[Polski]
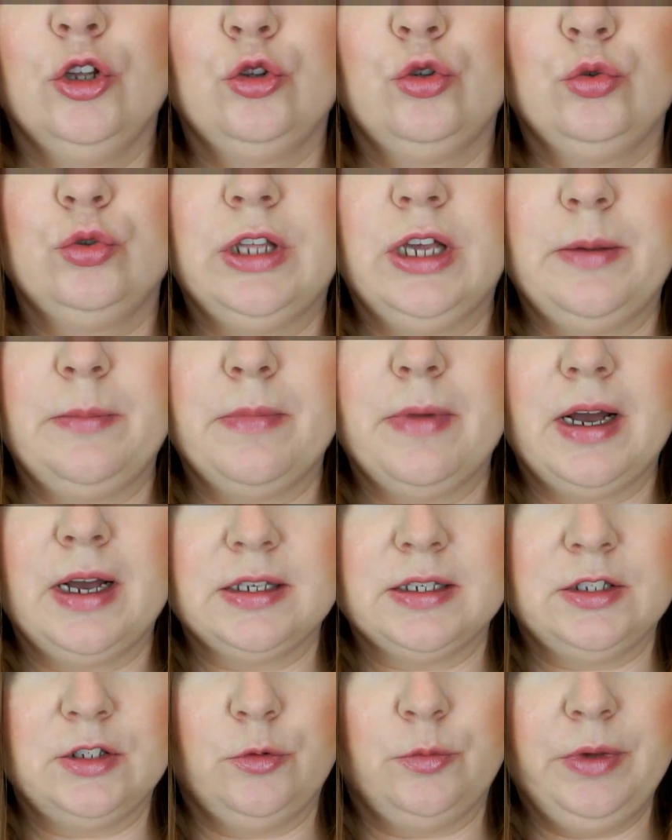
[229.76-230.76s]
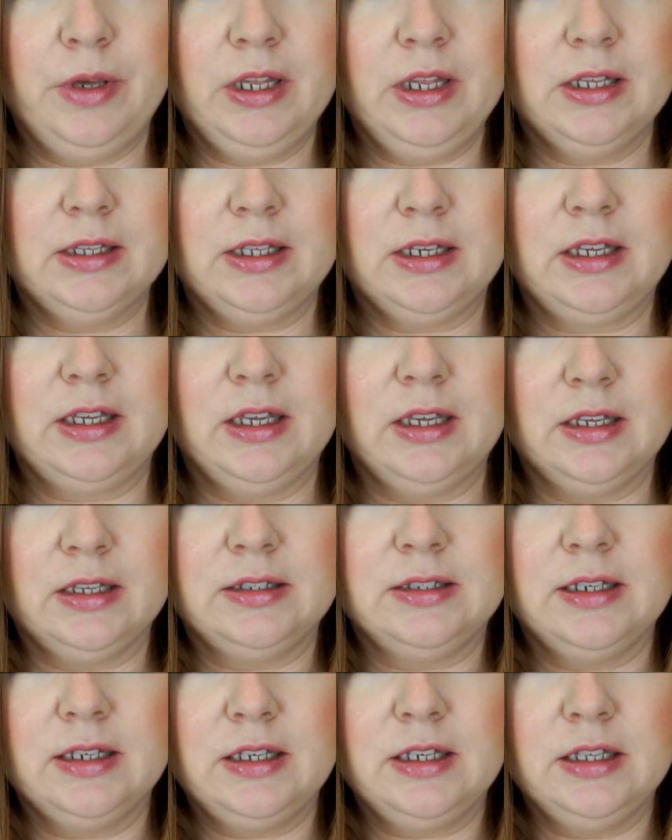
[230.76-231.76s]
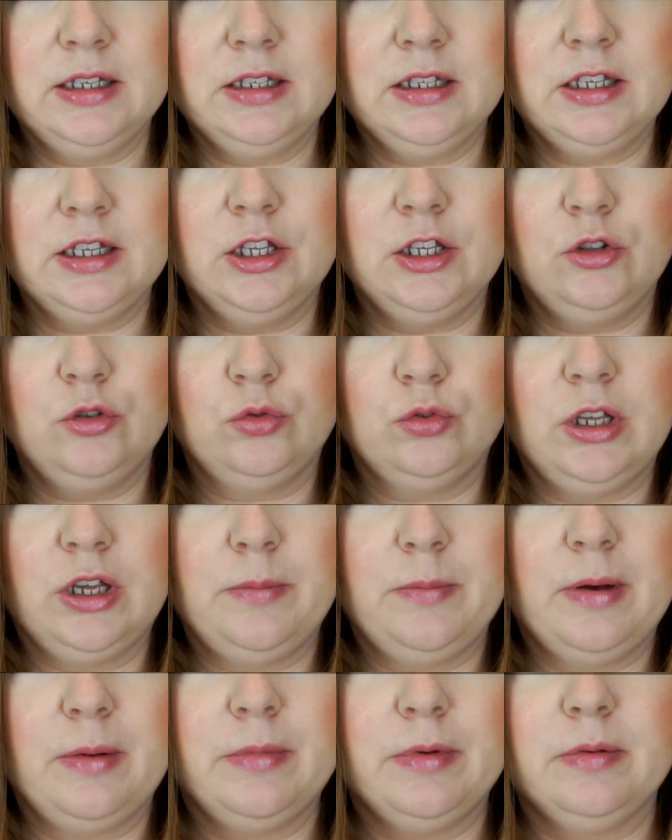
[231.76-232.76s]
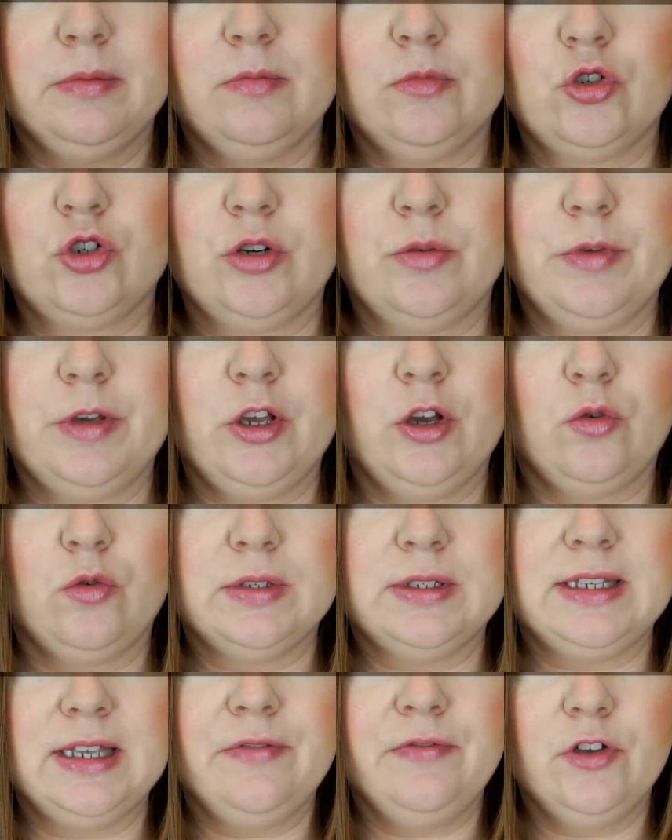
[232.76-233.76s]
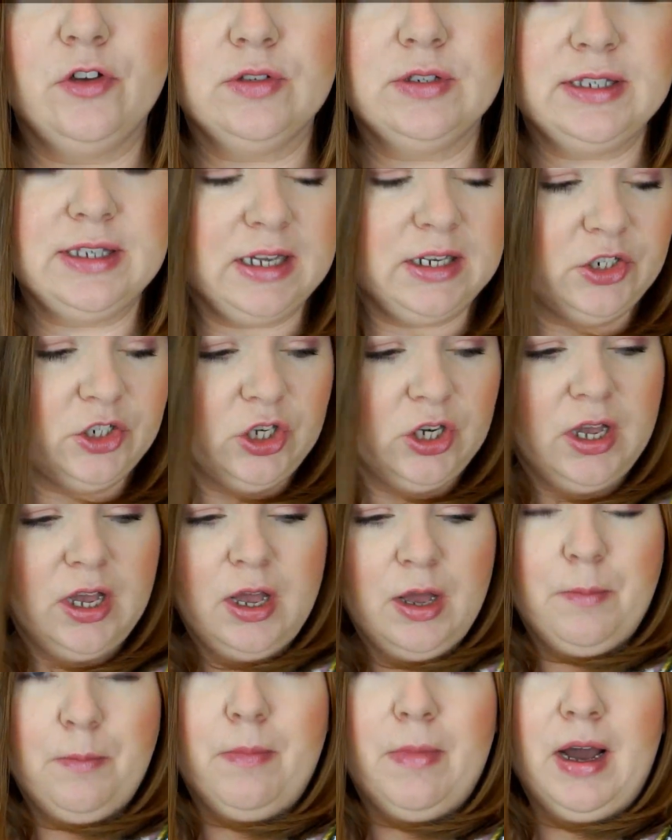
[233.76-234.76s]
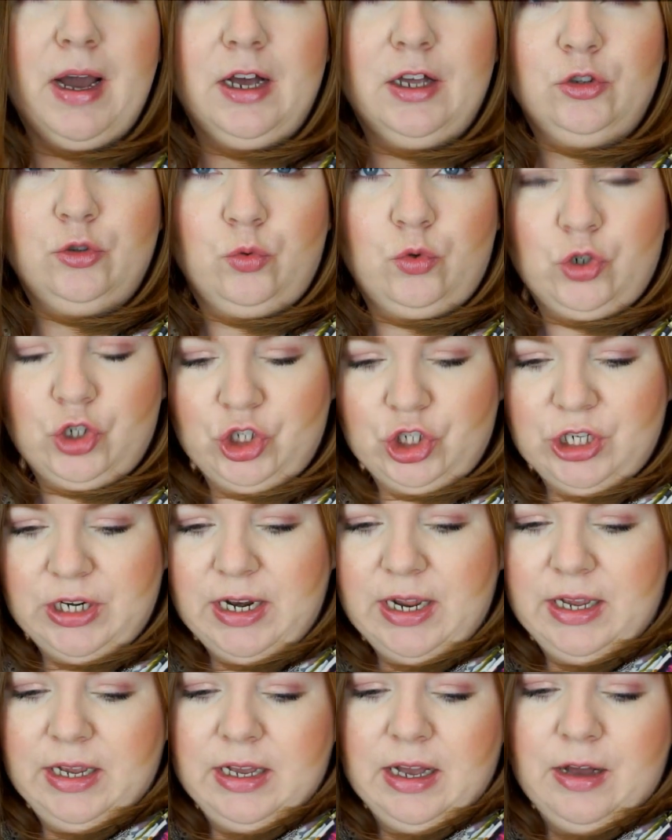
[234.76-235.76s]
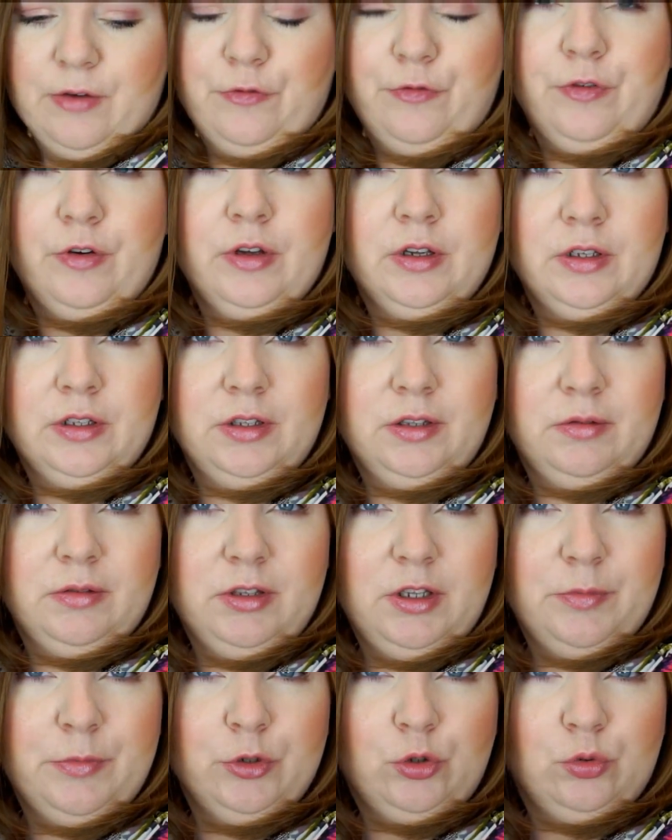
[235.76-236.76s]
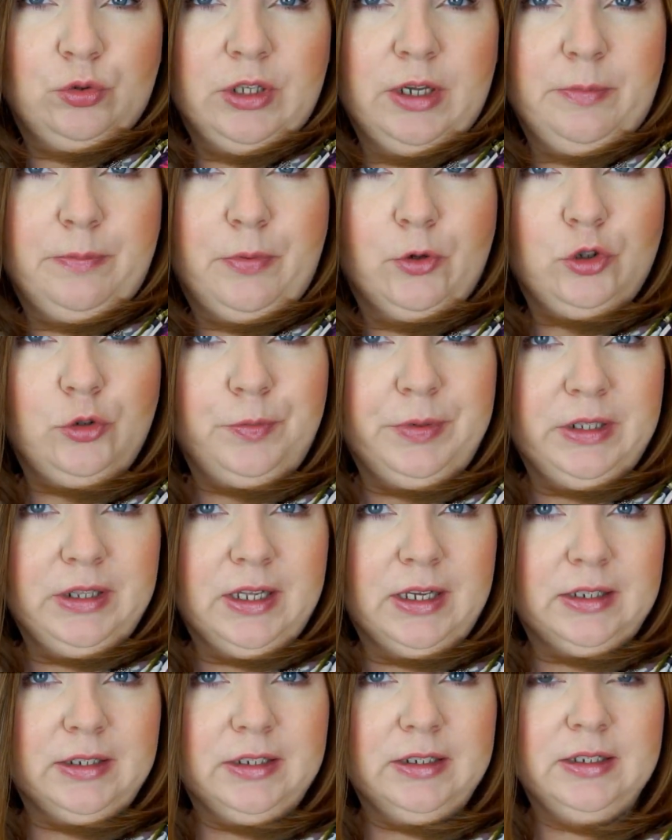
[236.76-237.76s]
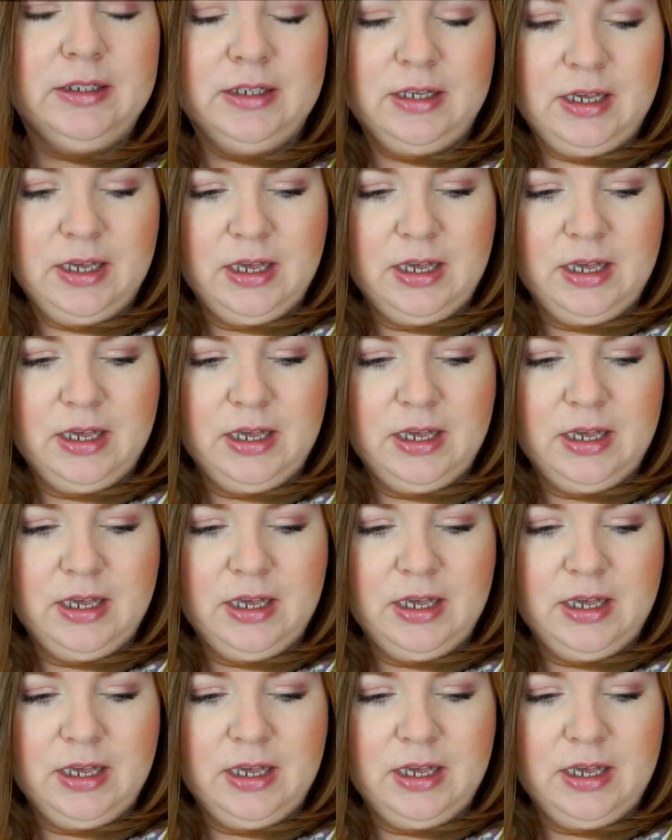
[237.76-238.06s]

Tutaj ma zdobienia takie cekinki, tutaj mamy, możemy ją zawiązać. Ma dłuższy rękaw, niby tutaj podpinany.